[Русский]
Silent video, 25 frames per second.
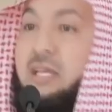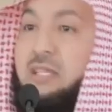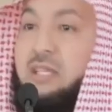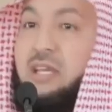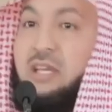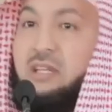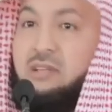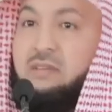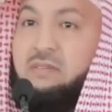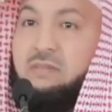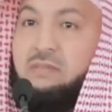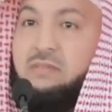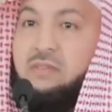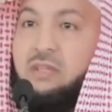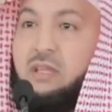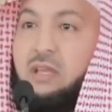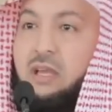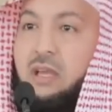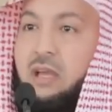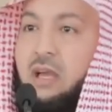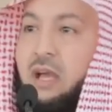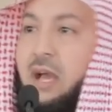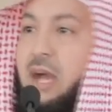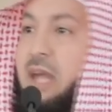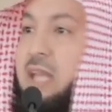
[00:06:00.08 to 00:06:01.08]
каждый
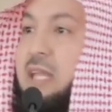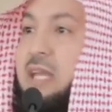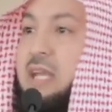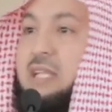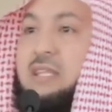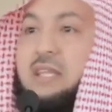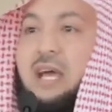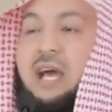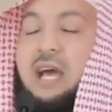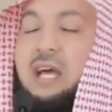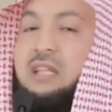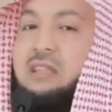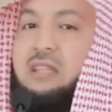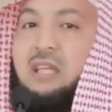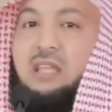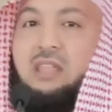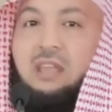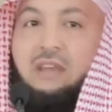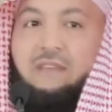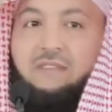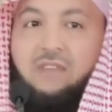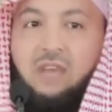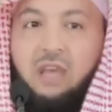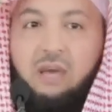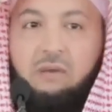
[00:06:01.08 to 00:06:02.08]
встречный имеет право говорить о
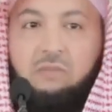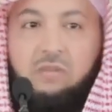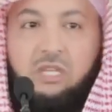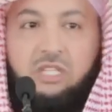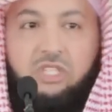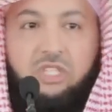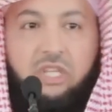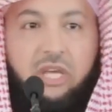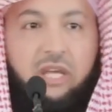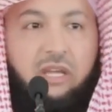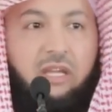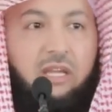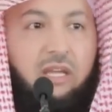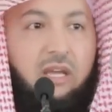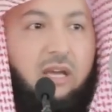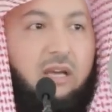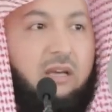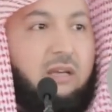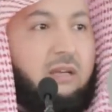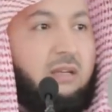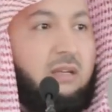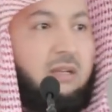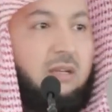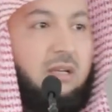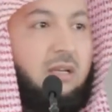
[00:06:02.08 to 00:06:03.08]
приказаниях
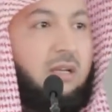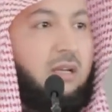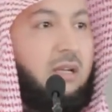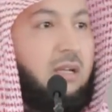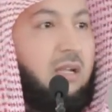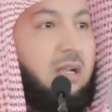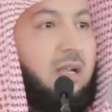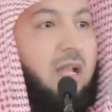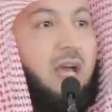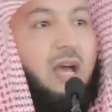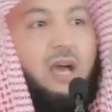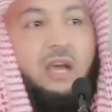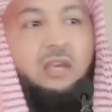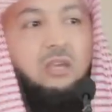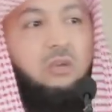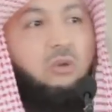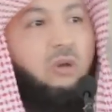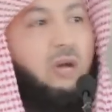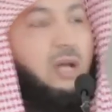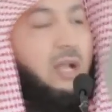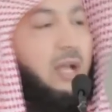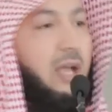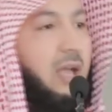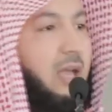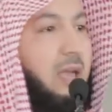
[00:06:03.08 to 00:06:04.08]
шариата.
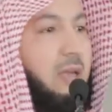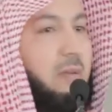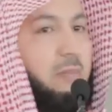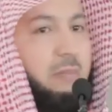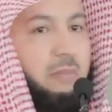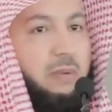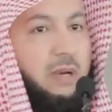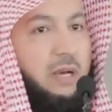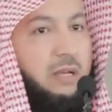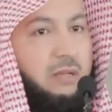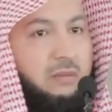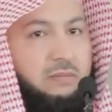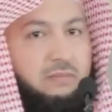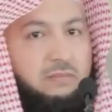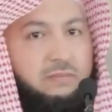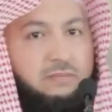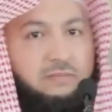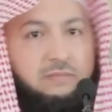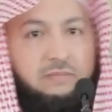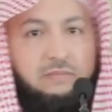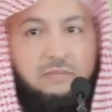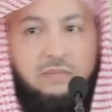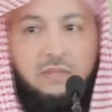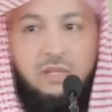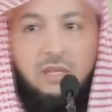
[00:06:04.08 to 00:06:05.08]
Нет, дорогие братья,
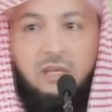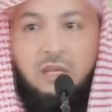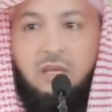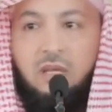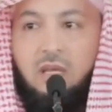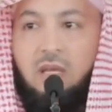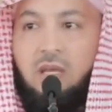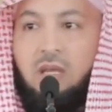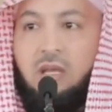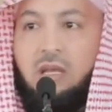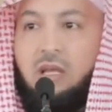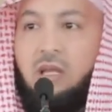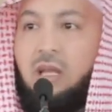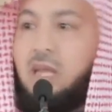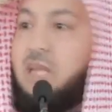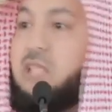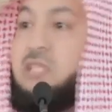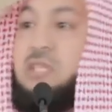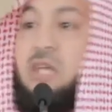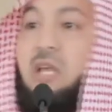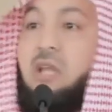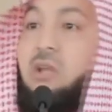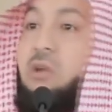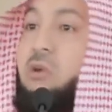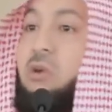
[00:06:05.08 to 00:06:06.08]

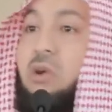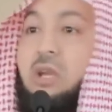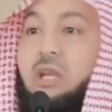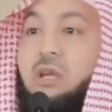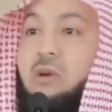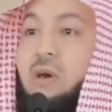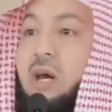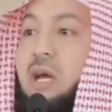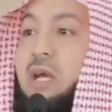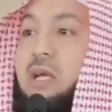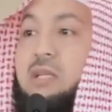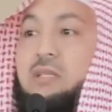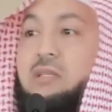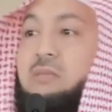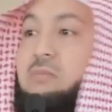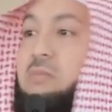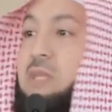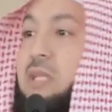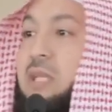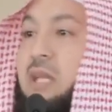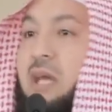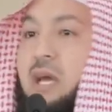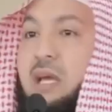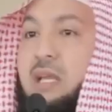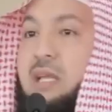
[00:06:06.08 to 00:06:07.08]

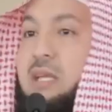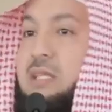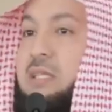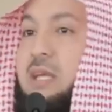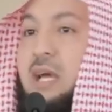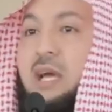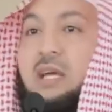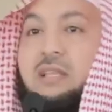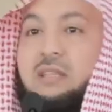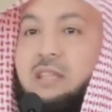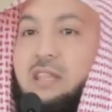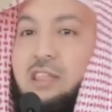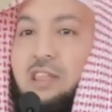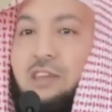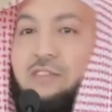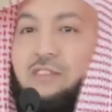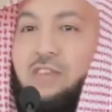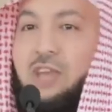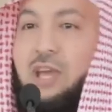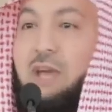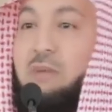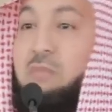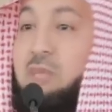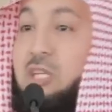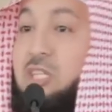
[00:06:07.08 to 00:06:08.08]
не каждый из нас может
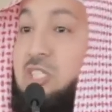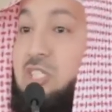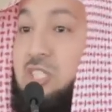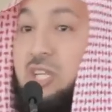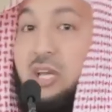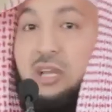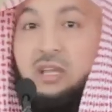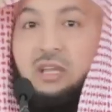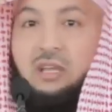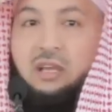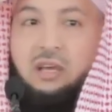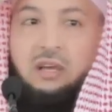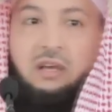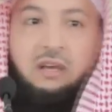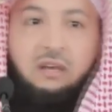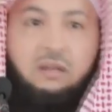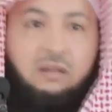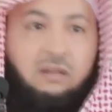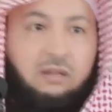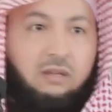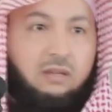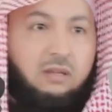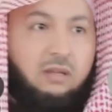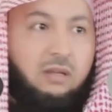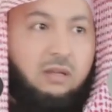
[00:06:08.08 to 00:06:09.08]
говорить о шариате.